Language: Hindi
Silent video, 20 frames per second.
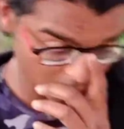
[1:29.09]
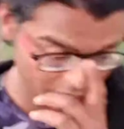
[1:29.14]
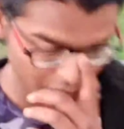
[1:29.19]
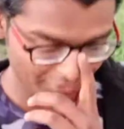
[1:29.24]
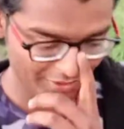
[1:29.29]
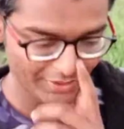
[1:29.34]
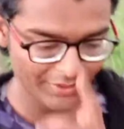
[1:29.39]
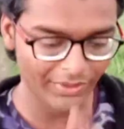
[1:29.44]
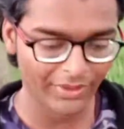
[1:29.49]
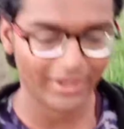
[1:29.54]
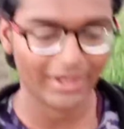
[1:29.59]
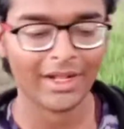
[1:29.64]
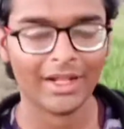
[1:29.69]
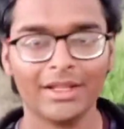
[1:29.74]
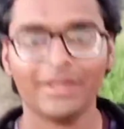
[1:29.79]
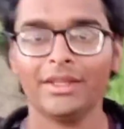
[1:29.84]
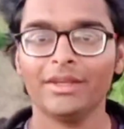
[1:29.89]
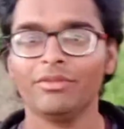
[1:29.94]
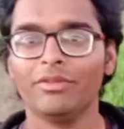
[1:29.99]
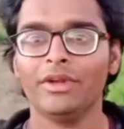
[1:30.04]
वीडियो नहीं
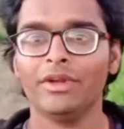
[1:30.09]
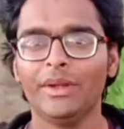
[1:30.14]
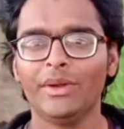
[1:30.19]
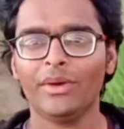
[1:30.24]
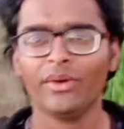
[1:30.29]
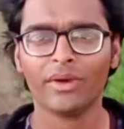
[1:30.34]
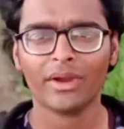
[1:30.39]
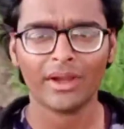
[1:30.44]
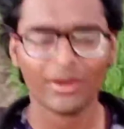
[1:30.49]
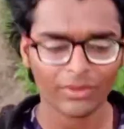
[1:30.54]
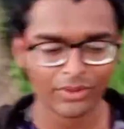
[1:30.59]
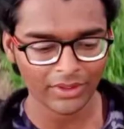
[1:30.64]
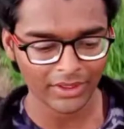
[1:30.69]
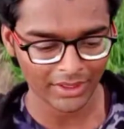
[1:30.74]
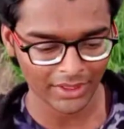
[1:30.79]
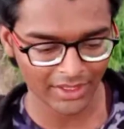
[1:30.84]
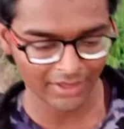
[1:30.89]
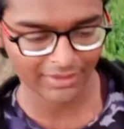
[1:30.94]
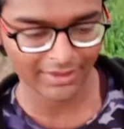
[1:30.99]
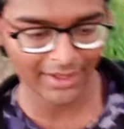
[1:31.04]
डालते वीडियो का कोई
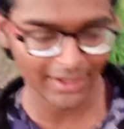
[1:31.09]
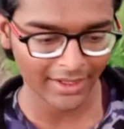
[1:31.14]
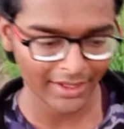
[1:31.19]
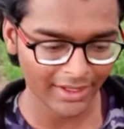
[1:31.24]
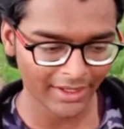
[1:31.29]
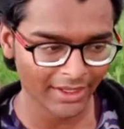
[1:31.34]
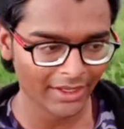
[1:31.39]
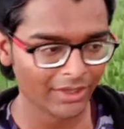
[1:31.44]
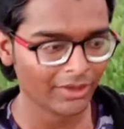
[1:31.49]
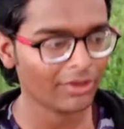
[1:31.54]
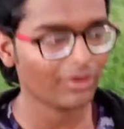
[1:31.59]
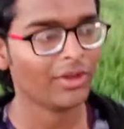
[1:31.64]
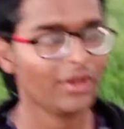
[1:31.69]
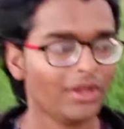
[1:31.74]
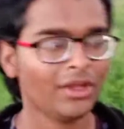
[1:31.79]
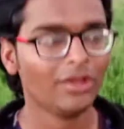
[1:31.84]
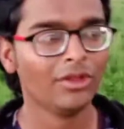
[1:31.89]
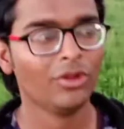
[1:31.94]
ऐसा नहीं है क्योंकि